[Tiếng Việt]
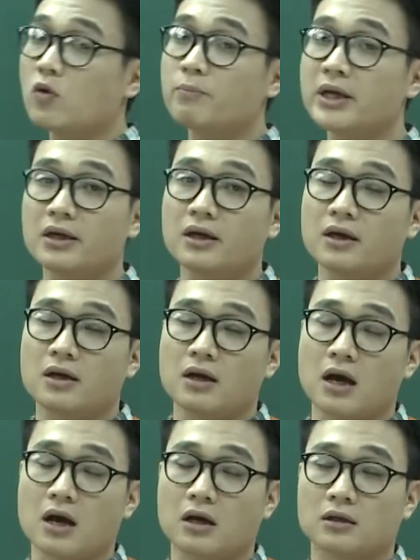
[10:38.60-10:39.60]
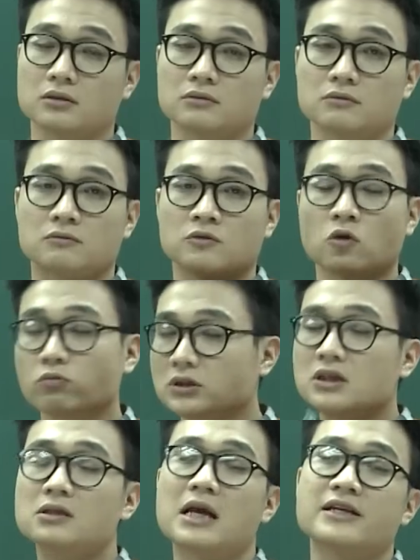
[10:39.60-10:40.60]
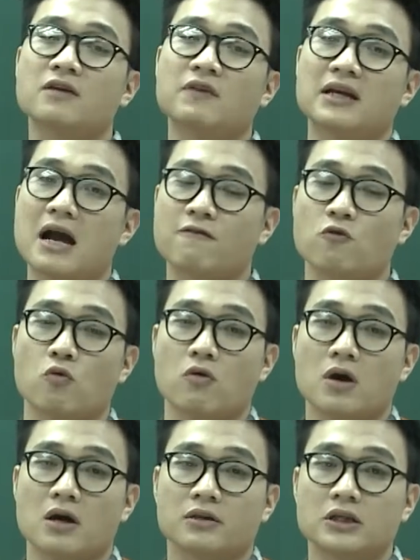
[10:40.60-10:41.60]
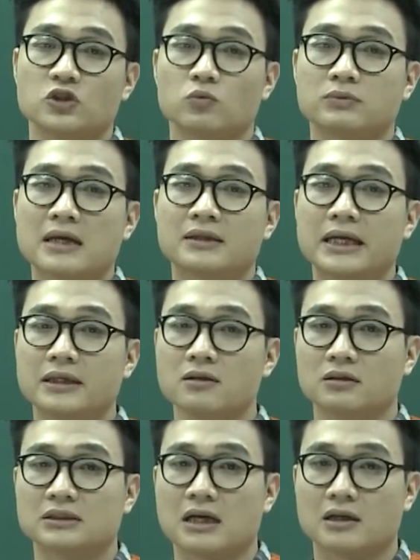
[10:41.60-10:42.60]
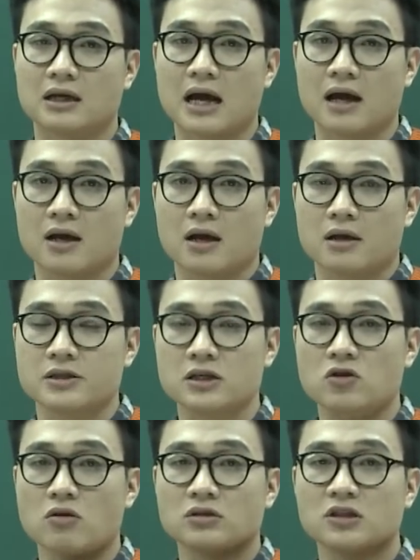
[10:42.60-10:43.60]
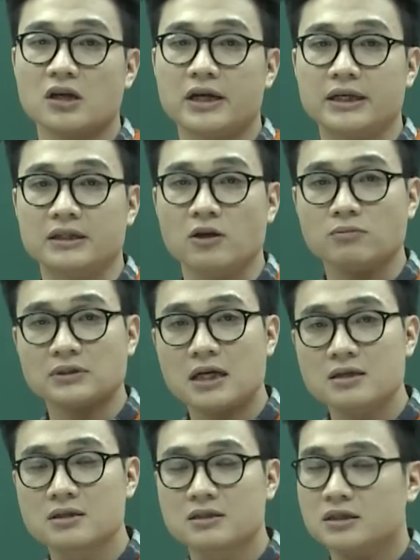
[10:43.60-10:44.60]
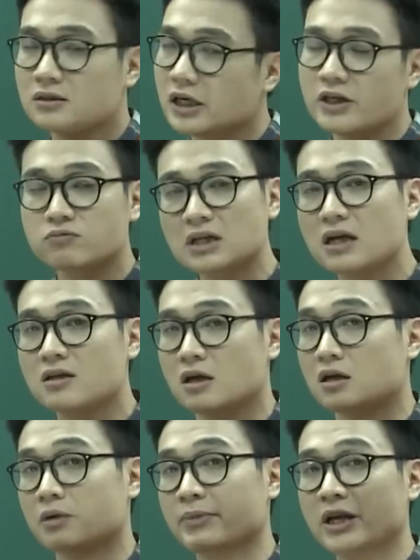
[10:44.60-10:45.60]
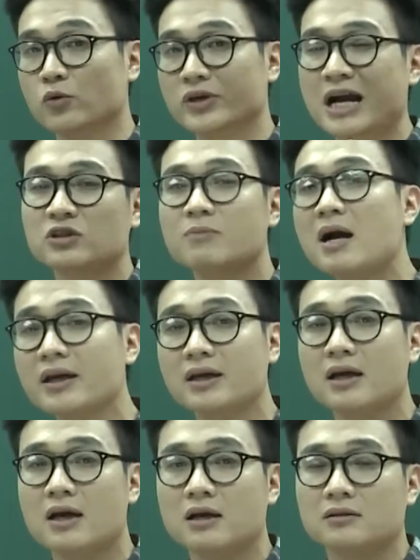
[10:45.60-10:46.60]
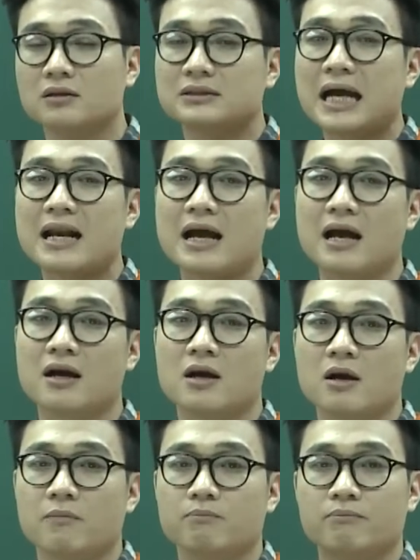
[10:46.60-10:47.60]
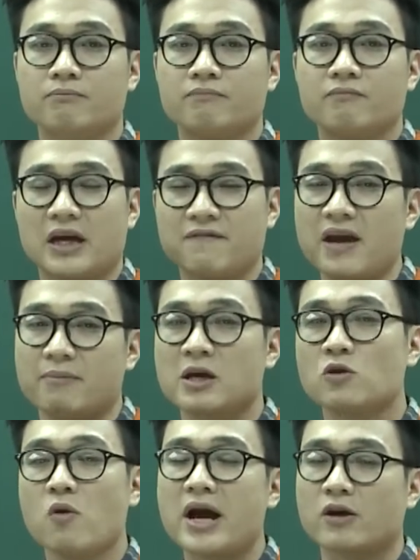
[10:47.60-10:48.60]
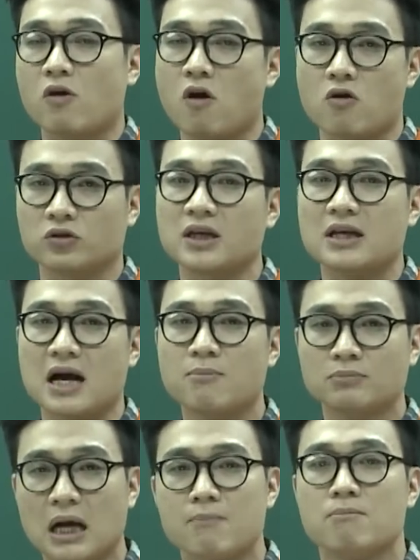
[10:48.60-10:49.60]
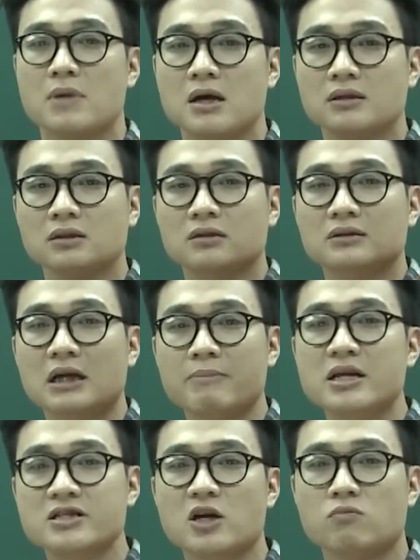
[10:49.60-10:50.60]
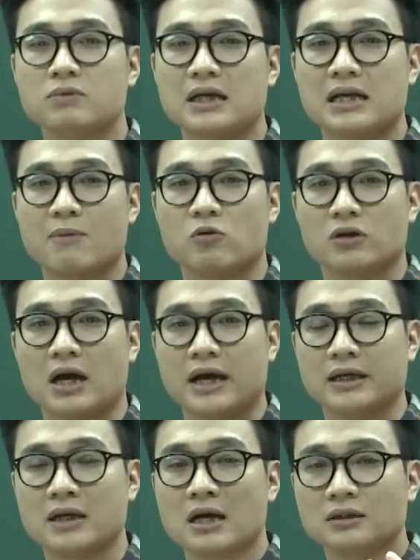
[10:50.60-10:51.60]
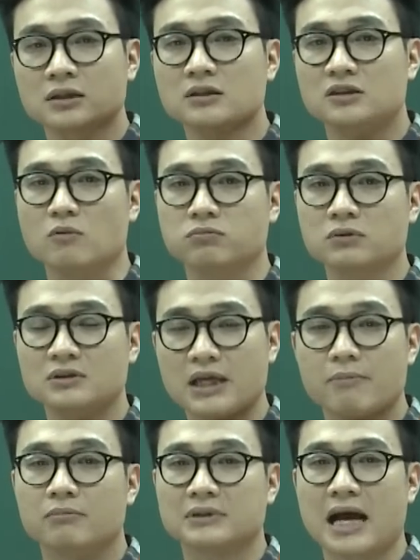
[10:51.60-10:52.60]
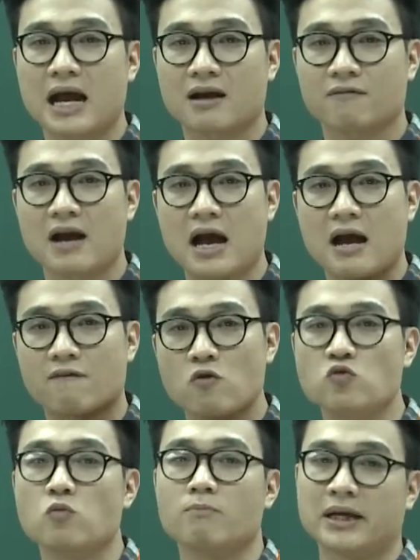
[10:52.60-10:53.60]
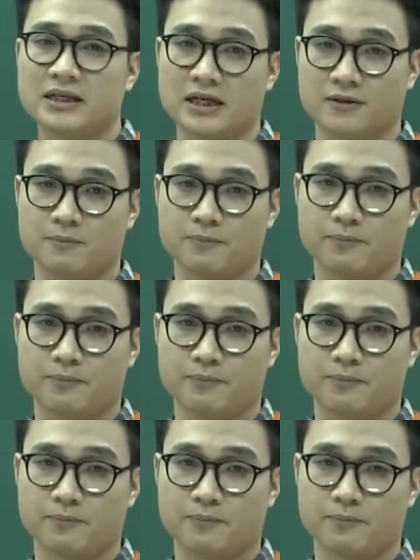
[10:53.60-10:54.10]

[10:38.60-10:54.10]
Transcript: của Mỹ cũng như là nhân vật A Phủ thì chúng ta thấy được rằng là những con người nông dân, những người nông dân ở miền núi cao Tây Bắc ấy, thực ra là cái vẻ bên ngoài của họ có thể là âm thầm nhưng thực ra bên trong lại là một cái sức sống tiềm tàng và vô cùng mãnh liệt.